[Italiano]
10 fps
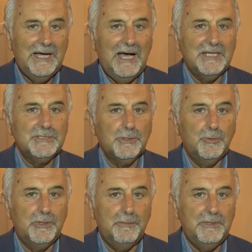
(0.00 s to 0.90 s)

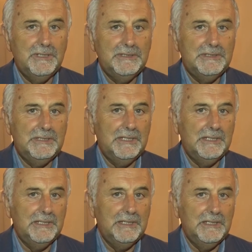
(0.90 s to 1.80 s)

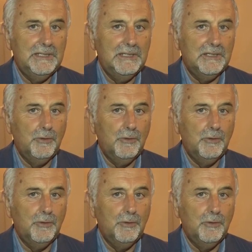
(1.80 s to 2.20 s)
assolutamente